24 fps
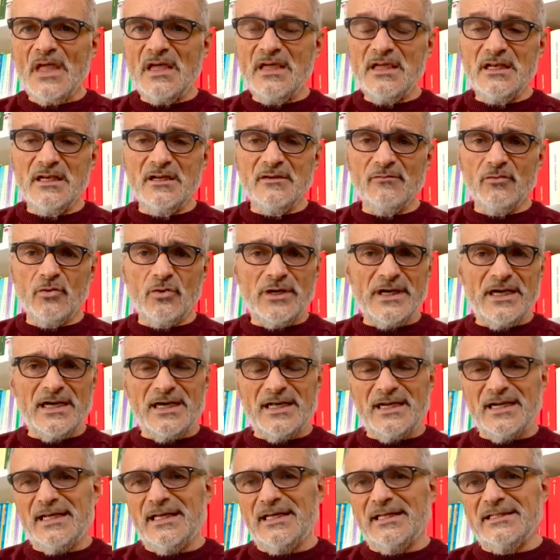in
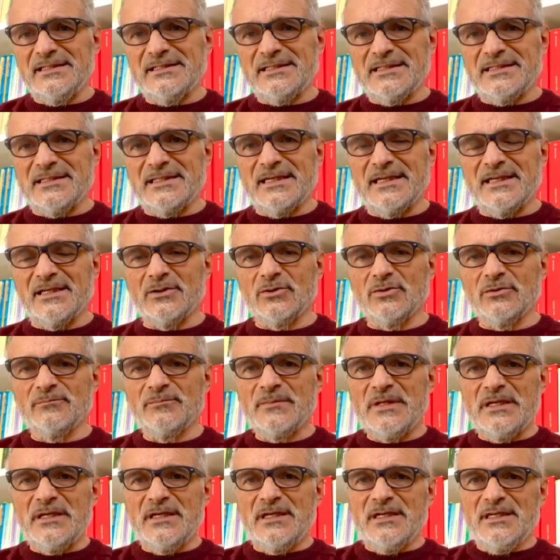volgare italiano.
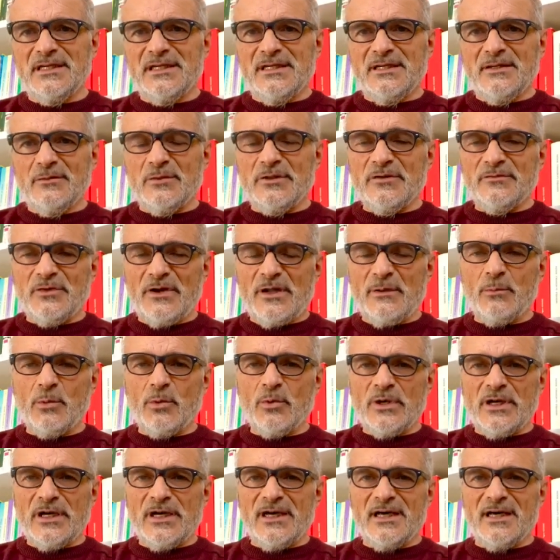Quindi faremo
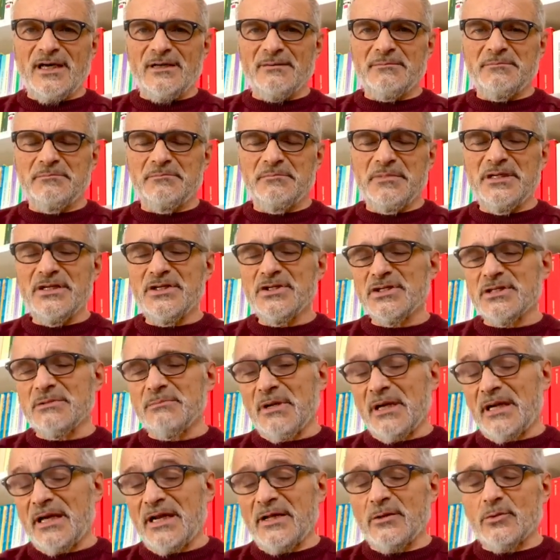una
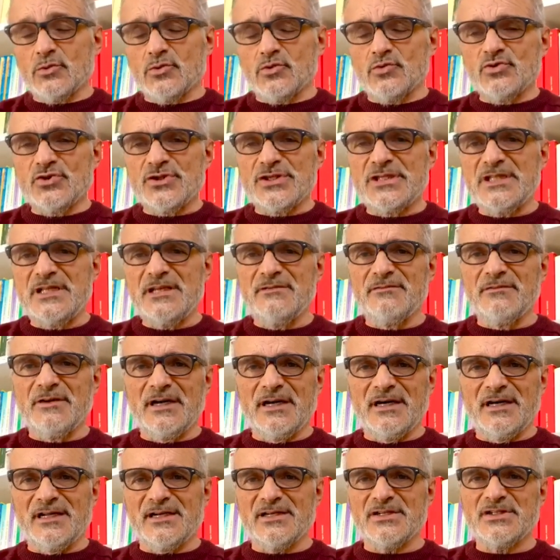bellissima, credo,
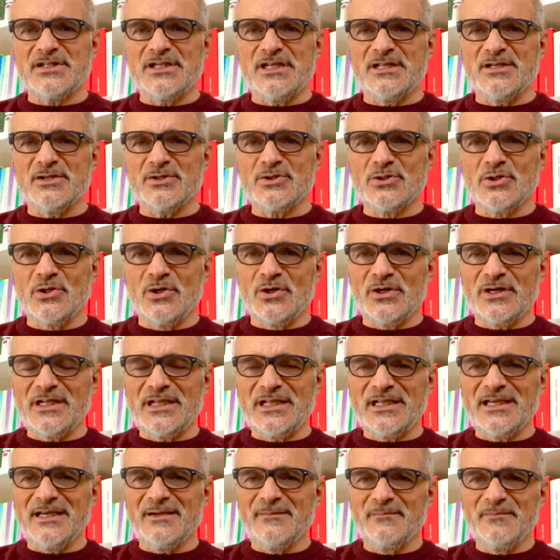suggestiva rassegna
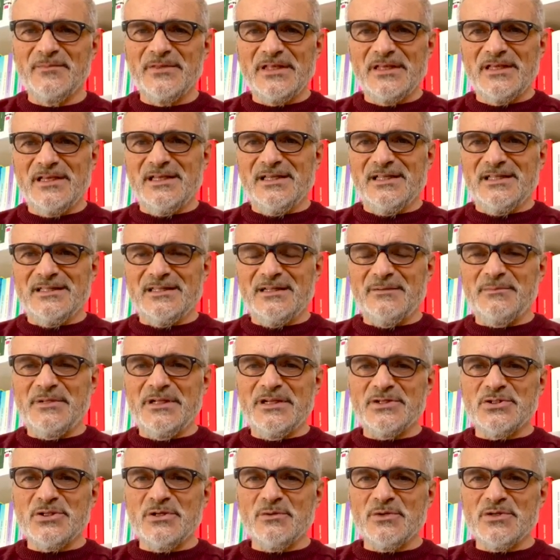storica dal
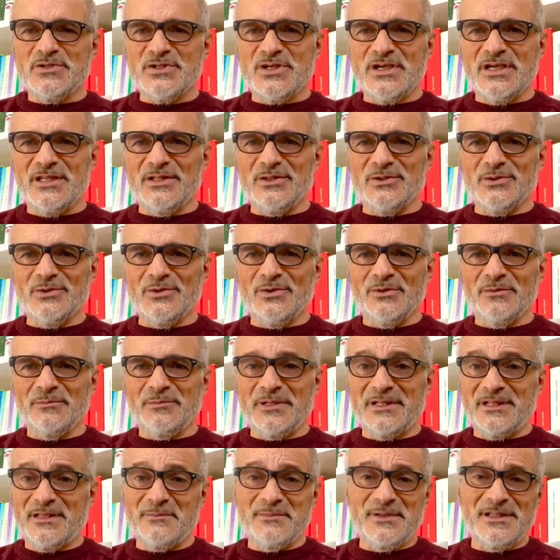1500
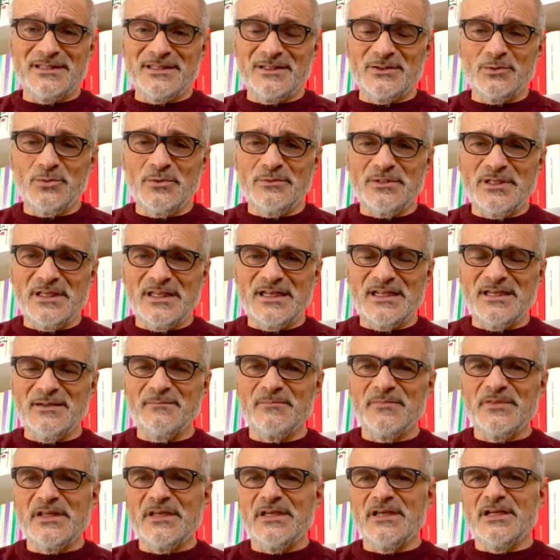praticamente al
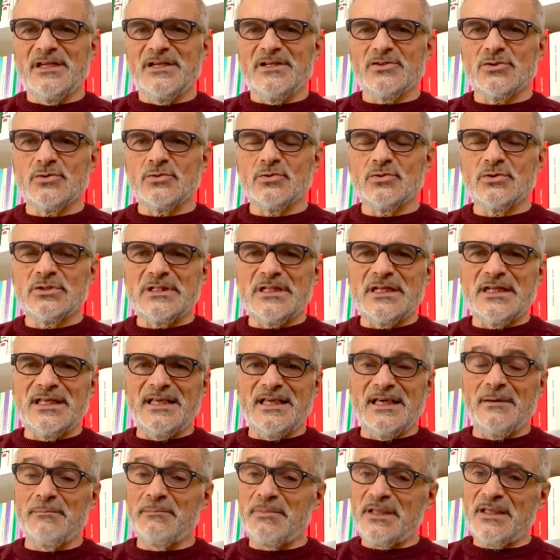2000 su tutte
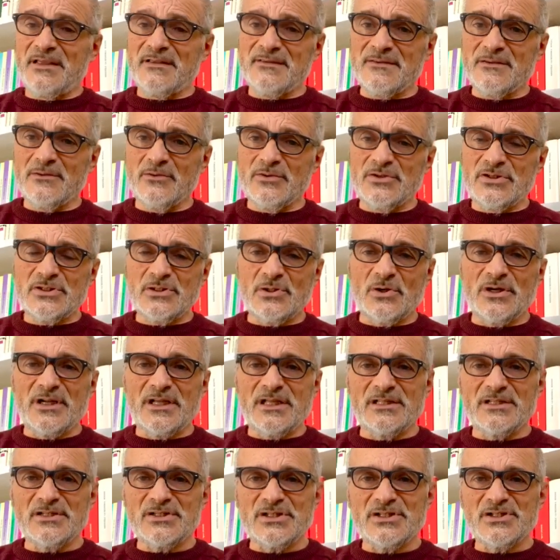le applicazioni
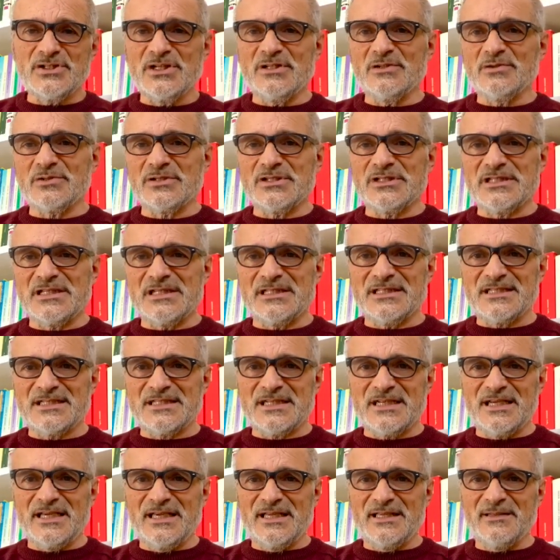storiche del
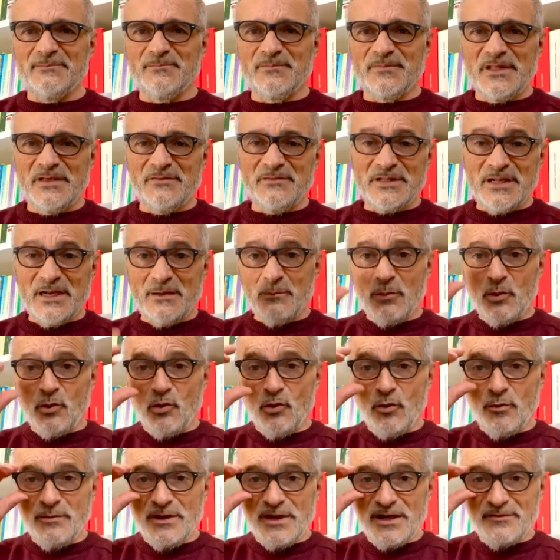666 e vedremo
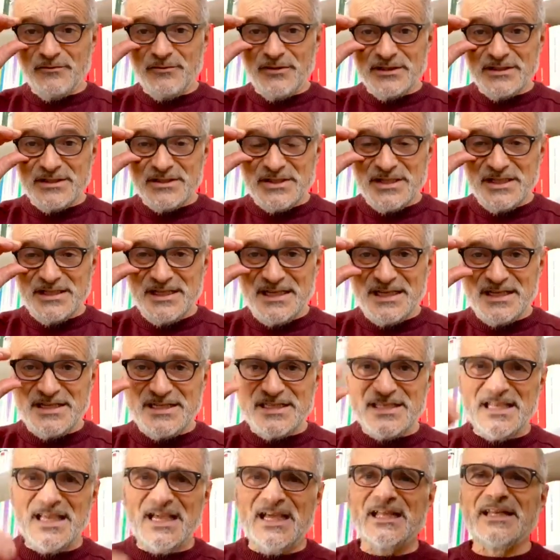come la fantasia dei
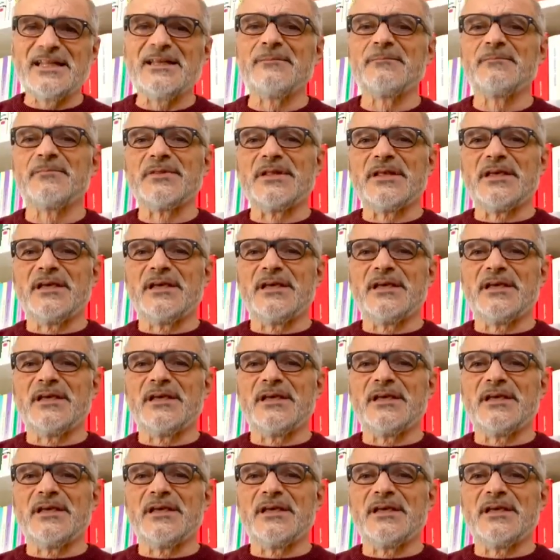cristiani